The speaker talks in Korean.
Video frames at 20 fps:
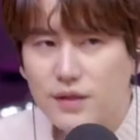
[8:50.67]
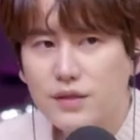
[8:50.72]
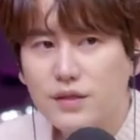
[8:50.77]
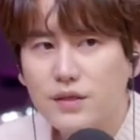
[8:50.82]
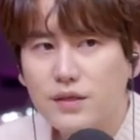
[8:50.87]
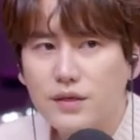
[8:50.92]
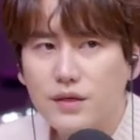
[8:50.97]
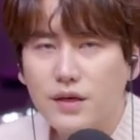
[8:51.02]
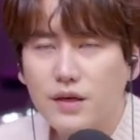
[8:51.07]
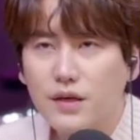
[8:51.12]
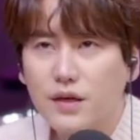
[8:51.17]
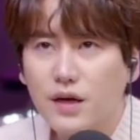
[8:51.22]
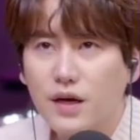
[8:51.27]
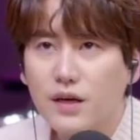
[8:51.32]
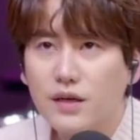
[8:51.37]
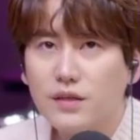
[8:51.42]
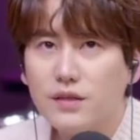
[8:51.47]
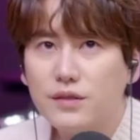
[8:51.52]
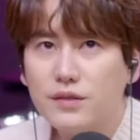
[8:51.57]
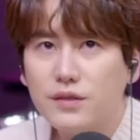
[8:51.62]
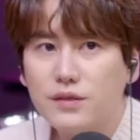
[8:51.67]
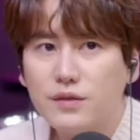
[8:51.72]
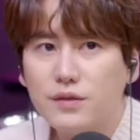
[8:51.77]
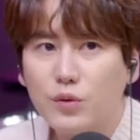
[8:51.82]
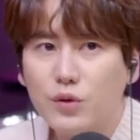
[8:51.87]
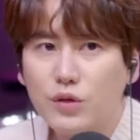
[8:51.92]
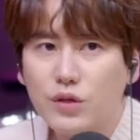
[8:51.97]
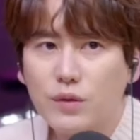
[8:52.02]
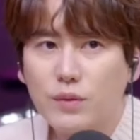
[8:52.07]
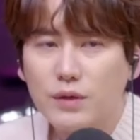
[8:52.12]
사실 이렇게
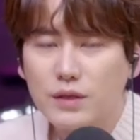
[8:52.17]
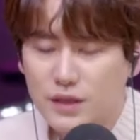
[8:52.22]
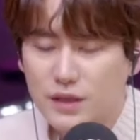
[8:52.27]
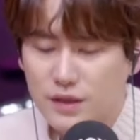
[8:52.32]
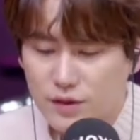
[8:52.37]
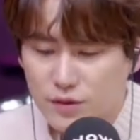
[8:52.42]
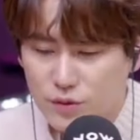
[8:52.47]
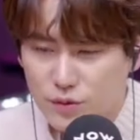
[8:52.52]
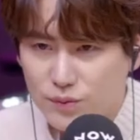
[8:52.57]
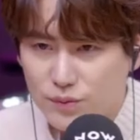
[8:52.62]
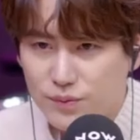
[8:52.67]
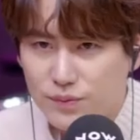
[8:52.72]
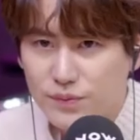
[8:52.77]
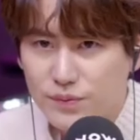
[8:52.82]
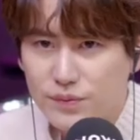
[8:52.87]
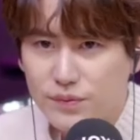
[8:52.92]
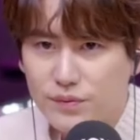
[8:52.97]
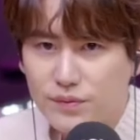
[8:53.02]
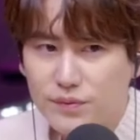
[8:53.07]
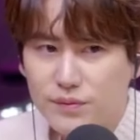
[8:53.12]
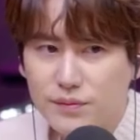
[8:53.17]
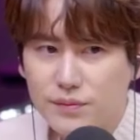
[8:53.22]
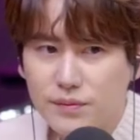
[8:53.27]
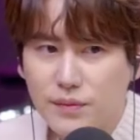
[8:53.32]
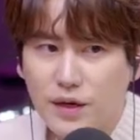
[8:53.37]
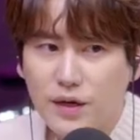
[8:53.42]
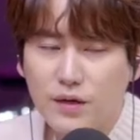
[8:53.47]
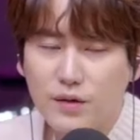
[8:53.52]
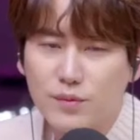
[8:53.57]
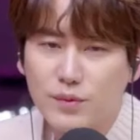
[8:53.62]
아이들을 볼 때마다 좀
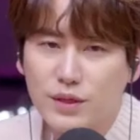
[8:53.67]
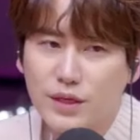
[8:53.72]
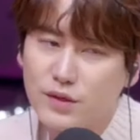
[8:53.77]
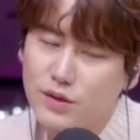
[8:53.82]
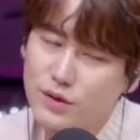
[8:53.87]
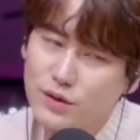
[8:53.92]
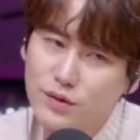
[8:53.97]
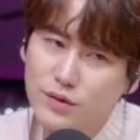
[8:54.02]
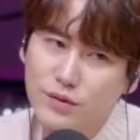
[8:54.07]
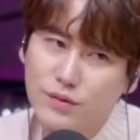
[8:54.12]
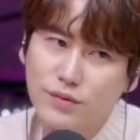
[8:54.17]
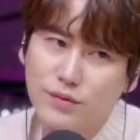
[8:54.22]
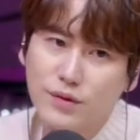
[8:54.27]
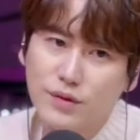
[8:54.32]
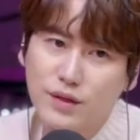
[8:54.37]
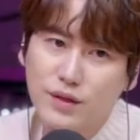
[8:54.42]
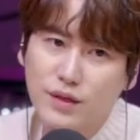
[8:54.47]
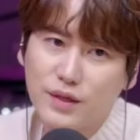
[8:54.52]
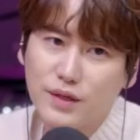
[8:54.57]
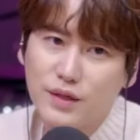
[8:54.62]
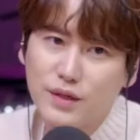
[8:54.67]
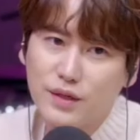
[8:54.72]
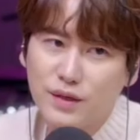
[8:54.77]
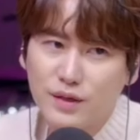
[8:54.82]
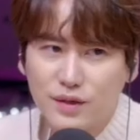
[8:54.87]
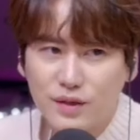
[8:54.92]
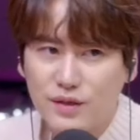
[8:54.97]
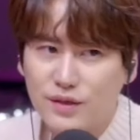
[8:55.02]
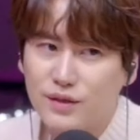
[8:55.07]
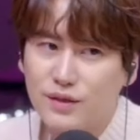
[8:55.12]
마음이 예전
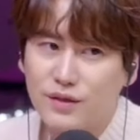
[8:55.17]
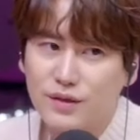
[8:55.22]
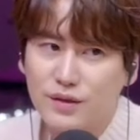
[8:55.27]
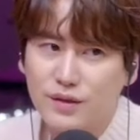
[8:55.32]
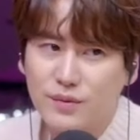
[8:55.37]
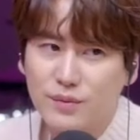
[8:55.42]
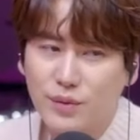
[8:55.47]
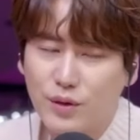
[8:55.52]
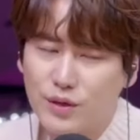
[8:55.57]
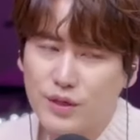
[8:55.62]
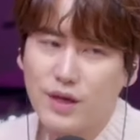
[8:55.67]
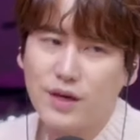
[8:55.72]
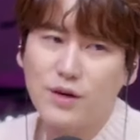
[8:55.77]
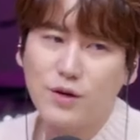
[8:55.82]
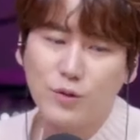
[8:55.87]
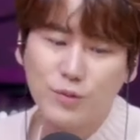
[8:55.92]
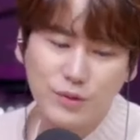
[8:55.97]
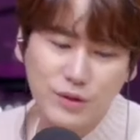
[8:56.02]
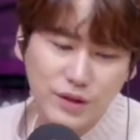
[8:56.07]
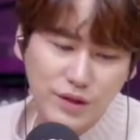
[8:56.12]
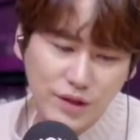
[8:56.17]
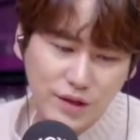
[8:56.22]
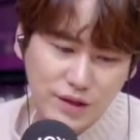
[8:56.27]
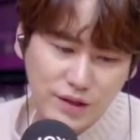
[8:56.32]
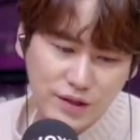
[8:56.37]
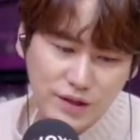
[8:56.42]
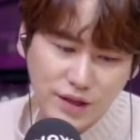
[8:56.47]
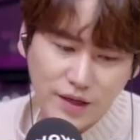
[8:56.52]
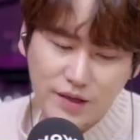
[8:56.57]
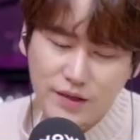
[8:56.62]
그 별 생각 없을
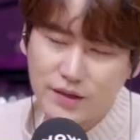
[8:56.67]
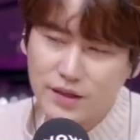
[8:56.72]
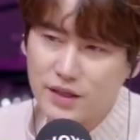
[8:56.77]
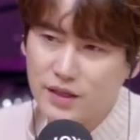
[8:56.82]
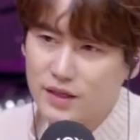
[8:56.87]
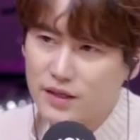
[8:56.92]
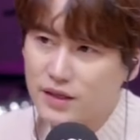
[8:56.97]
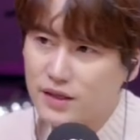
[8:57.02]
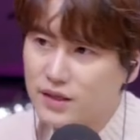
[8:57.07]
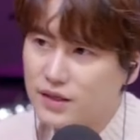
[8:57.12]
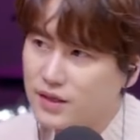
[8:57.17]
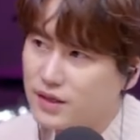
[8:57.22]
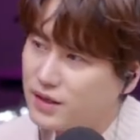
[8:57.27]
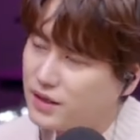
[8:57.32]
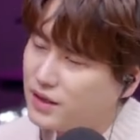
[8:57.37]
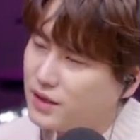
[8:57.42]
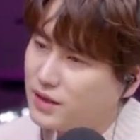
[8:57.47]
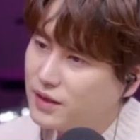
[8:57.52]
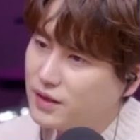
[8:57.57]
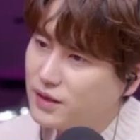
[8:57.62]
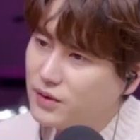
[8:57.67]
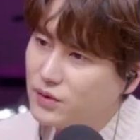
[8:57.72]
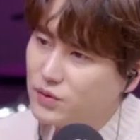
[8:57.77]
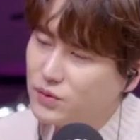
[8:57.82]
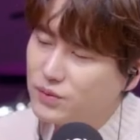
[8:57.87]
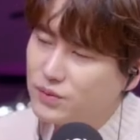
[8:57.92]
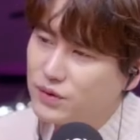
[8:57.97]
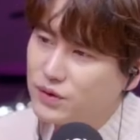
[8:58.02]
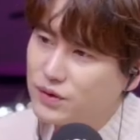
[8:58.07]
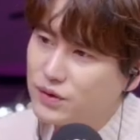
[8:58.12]
때랑은 다르게
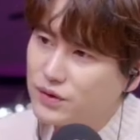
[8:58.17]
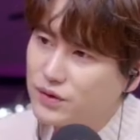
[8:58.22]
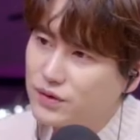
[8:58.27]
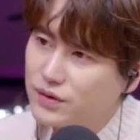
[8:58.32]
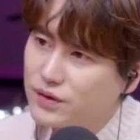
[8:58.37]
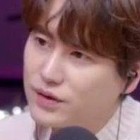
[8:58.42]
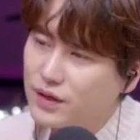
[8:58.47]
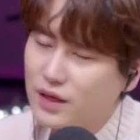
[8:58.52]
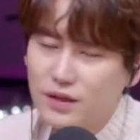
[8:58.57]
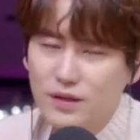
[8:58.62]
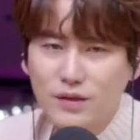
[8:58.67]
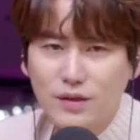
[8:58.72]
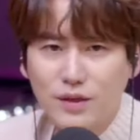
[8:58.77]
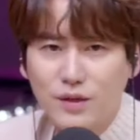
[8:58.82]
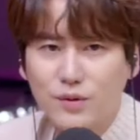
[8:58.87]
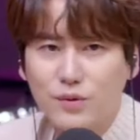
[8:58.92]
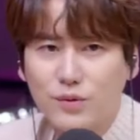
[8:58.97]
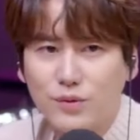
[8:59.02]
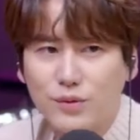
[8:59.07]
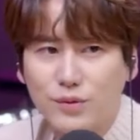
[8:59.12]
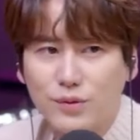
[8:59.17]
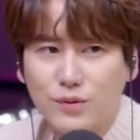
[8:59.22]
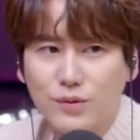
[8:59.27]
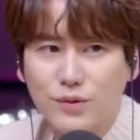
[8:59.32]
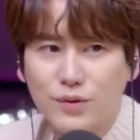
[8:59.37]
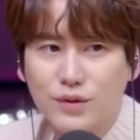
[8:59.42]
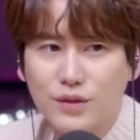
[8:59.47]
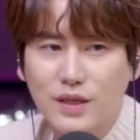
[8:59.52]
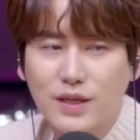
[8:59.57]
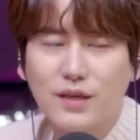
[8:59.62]
좀 더 따뜻하고
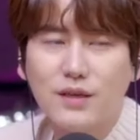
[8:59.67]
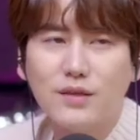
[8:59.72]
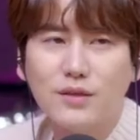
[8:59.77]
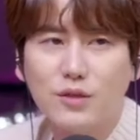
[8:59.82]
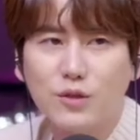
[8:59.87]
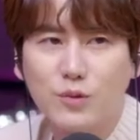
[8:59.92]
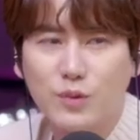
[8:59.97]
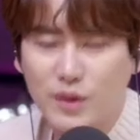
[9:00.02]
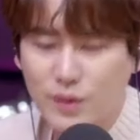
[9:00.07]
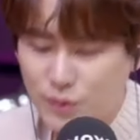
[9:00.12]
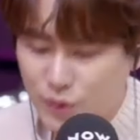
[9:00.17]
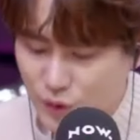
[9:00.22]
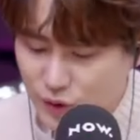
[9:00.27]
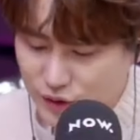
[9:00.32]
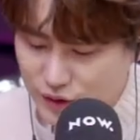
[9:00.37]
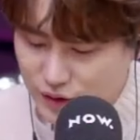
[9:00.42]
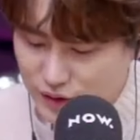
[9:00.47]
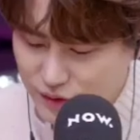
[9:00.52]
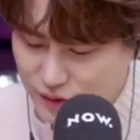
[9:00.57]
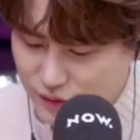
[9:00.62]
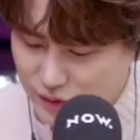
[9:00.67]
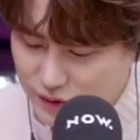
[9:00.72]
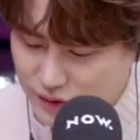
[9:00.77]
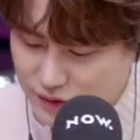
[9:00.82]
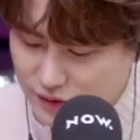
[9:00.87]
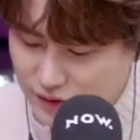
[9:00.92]
사랑스럽게 보게 되는 것